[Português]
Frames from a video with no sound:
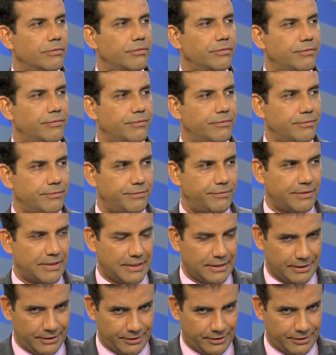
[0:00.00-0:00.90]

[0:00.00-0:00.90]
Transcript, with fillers: O, Fala aí.